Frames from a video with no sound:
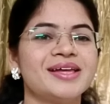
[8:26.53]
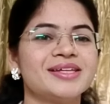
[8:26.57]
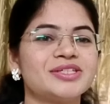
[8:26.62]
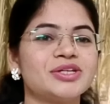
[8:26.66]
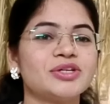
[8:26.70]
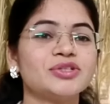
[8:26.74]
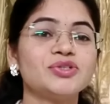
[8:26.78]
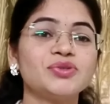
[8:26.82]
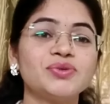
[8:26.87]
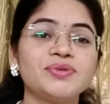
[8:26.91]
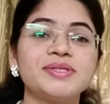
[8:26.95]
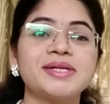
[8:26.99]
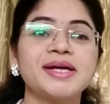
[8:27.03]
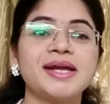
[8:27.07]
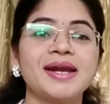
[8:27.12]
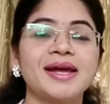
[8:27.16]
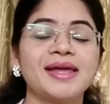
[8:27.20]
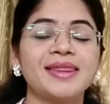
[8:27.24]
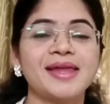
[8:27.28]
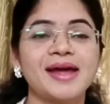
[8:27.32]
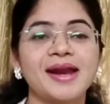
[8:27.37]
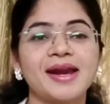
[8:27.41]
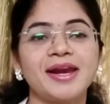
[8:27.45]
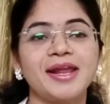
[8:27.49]
సో చూసారు
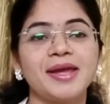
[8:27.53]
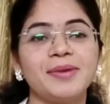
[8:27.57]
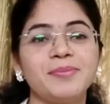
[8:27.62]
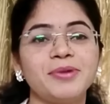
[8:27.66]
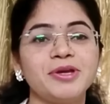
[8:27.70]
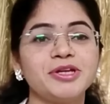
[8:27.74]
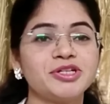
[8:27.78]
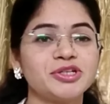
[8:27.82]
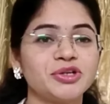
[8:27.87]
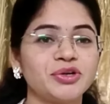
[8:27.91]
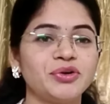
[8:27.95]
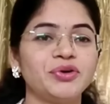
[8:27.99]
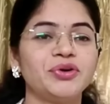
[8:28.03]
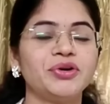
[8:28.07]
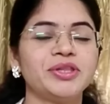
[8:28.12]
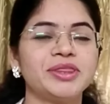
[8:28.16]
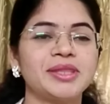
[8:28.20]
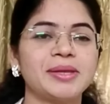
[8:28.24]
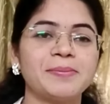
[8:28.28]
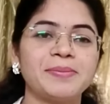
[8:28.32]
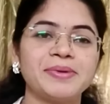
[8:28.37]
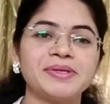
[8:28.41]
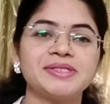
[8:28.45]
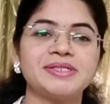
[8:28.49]
కదండి మీషో నుండి
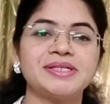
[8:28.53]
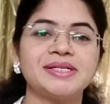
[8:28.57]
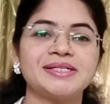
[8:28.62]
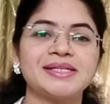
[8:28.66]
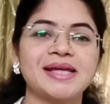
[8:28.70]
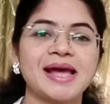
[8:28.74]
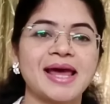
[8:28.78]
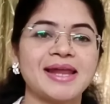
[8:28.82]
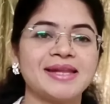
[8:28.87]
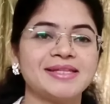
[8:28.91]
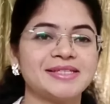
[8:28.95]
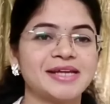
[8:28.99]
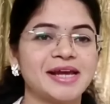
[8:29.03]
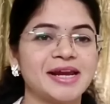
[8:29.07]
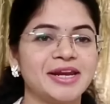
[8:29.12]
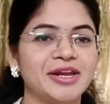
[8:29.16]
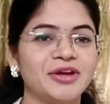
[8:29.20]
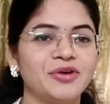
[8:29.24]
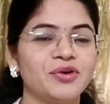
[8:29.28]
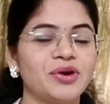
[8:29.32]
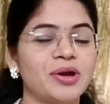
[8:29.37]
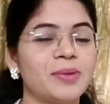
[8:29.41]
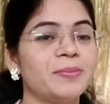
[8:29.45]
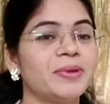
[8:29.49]
తెప్పించిన శారీస్ అన్నీ
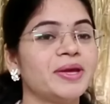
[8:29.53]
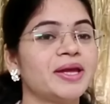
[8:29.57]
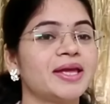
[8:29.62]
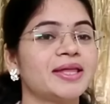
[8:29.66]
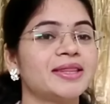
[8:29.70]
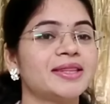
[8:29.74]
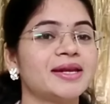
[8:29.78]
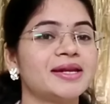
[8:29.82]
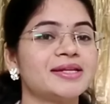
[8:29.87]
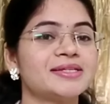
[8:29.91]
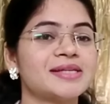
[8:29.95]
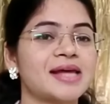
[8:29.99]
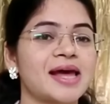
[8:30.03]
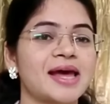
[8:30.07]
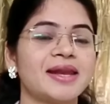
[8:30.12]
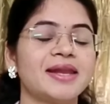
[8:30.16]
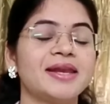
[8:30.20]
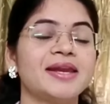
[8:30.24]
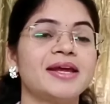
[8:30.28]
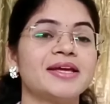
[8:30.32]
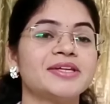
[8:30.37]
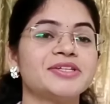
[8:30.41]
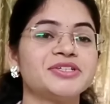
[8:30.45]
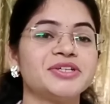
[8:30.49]
కూడా మీకు ఏదైనా శారీ
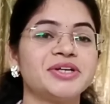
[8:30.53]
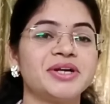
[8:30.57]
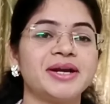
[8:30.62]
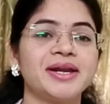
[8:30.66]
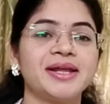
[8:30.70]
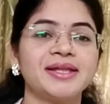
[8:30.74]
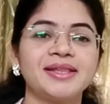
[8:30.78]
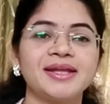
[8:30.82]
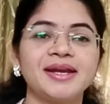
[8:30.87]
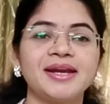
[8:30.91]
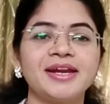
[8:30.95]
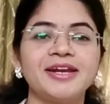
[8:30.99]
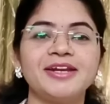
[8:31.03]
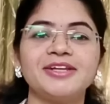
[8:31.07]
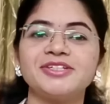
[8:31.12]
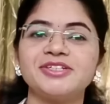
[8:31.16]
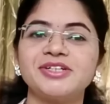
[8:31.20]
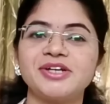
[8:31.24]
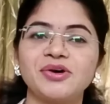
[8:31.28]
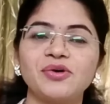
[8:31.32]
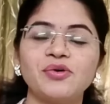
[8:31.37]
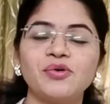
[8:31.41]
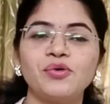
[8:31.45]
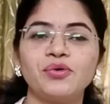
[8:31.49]
నచ్చినట్టయితే నేను
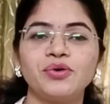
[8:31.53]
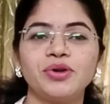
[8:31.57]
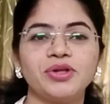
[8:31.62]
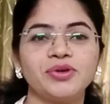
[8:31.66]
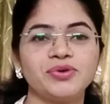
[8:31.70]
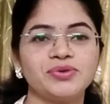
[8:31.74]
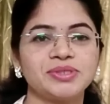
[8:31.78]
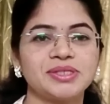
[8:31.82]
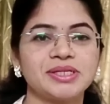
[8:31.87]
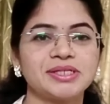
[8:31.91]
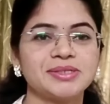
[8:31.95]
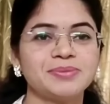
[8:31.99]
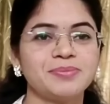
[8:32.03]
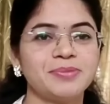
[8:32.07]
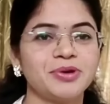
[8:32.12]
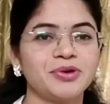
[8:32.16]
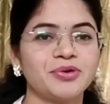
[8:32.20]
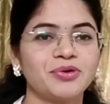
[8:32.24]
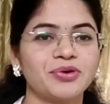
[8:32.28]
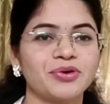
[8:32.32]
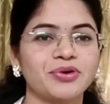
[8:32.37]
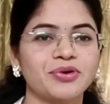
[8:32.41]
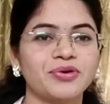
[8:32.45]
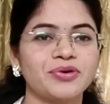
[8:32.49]
ఇచ్చిన కోని యూజెస్ మీరు
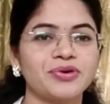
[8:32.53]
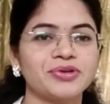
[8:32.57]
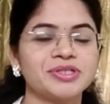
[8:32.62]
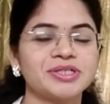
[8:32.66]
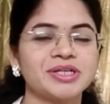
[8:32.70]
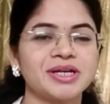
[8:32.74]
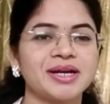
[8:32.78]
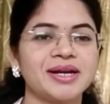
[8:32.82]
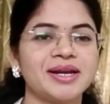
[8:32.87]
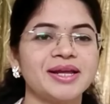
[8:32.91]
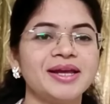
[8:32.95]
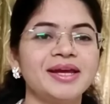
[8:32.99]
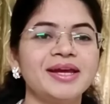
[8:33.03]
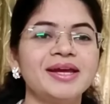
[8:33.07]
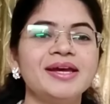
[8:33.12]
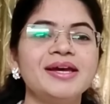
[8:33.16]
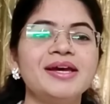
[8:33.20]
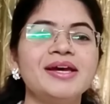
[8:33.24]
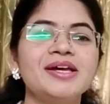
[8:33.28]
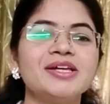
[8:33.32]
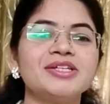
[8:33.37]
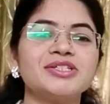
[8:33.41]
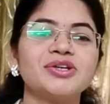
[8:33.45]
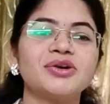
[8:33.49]
కొనుక్కోవచ్చండి
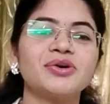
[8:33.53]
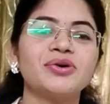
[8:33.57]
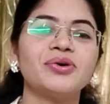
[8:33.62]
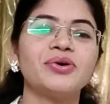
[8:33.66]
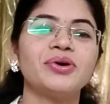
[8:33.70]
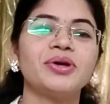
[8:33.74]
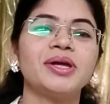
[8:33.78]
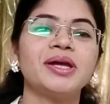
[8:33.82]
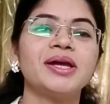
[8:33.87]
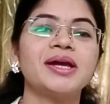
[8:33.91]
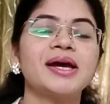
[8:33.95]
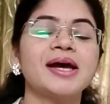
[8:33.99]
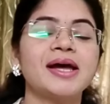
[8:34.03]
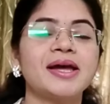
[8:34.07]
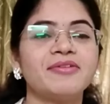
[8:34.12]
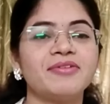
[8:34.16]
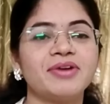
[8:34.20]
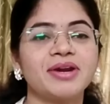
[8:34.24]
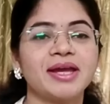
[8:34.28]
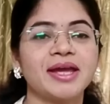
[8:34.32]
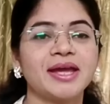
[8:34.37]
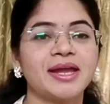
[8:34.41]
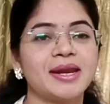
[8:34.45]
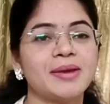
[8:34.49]
సో ఇంకా
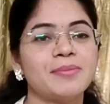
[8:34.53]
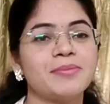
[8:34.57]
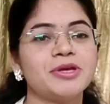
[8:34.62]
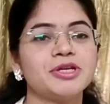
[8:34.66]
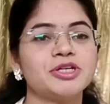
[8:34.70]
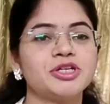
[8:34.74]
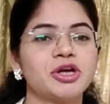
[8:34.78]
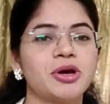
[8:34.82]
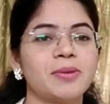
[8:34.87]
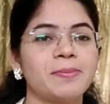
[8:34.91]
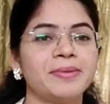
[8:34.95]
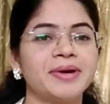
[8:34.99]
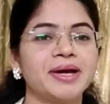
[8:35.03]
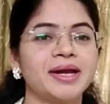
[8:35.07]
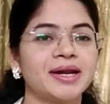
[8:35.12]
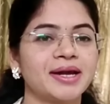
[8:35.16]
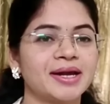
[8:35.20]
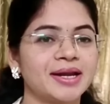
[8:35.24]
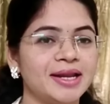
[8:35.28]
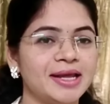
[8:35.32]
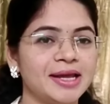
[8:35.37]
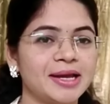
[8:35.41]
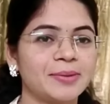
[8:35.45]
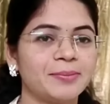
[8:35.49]
ఎవరికైనా మీ షాప్
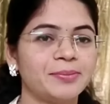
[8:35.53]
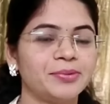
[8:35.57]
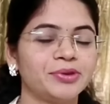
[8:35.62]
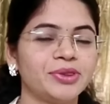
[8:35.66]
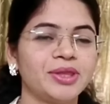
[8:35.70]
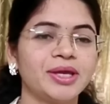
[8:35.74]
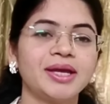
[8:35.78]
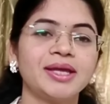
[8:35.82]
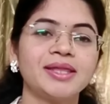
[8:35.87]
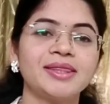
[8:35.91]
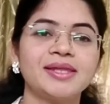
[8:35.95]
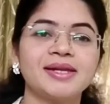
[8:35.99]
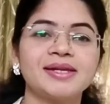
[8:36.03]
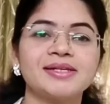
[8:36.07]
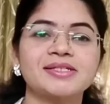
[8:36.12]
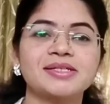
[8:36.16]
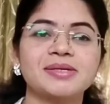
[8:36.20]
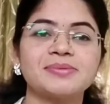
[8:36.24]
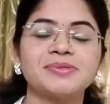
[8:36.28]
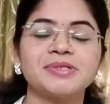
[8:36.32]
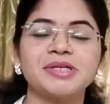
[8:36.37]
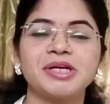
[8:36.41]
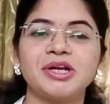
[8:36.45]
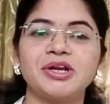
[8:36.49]
కనుక లేకపోతే కింద
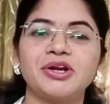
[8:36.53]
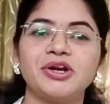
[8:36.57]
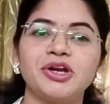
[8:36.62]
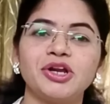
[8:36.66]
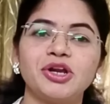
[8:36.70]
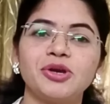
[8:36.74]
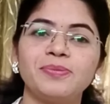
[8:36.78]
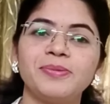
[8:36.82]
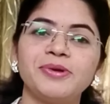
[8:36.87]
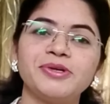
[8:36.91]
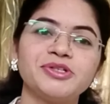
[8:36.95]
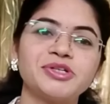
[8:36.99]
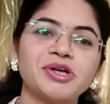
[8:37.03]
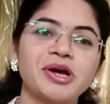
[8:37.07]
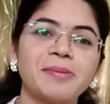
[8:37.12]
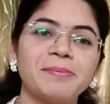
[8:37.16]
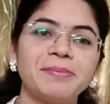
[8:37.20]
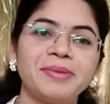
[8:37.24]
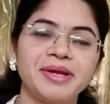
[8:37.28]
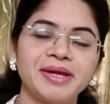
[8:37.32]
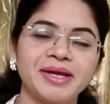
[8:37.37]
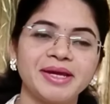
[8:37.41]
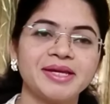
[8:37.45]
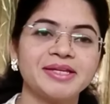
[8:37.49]
డిస్క్రిప్షన్లో నేను మీ
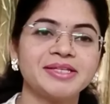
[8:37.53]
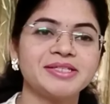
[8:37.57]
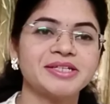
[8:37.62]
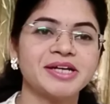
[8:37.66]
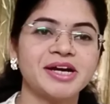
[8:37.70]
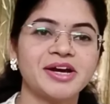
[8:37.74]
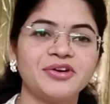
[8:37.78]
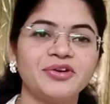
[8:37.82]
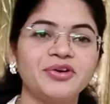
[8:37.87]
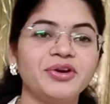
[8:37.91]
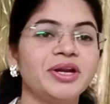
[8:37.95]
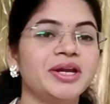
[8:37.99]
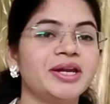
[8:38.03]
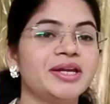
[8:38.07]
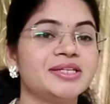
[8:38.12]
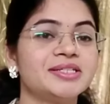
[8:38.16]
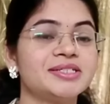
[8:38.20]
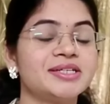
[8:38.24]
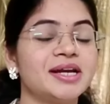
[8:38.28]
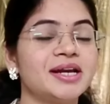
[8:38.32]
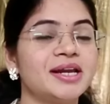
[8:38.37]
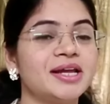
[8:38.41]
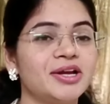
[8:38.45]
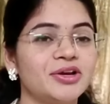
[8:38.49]
షాప్ లింక్ ఇచ్చాను నేను
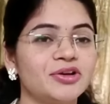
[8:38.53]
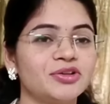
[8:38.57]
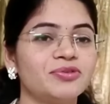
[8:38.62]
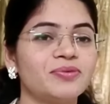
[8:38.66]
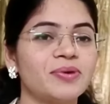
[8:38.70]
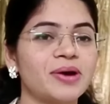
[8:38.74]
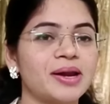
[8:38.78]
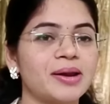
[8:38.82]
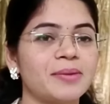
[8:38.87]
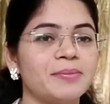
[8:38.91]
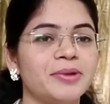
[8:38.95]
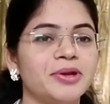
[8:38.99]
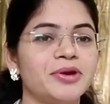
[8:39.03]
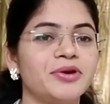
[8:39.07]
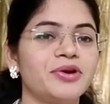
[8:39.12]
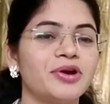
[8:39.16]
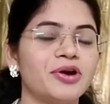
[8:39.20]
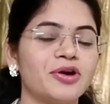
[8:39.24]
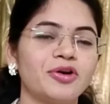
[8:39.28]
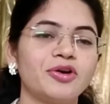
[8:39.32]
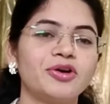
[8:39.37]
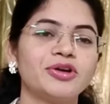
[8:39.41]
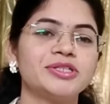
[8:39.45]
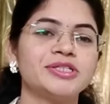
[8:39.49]
ఇచ్చిన లింక్ ద్వారా మీరు
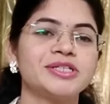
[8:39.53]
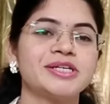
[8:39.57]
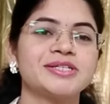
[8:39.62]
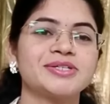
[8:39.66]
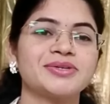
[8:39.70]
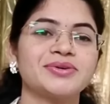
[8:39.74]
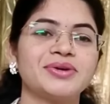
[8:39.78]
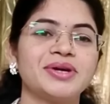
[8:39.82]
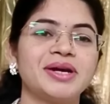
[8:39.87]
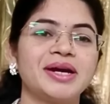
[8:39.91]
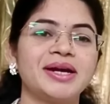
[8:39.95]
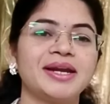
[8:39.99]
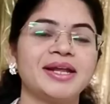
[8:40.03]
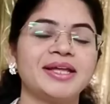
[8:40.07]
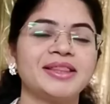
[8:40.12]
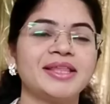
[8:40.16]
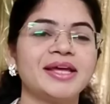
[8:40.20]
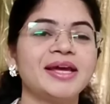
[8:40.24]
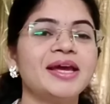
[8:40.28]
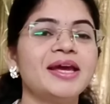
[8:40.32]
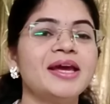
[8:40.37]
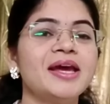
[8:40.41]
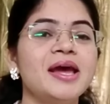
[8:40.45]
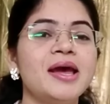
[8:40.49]
డౌన్లోడ్ చేసుకున్నట్టయితే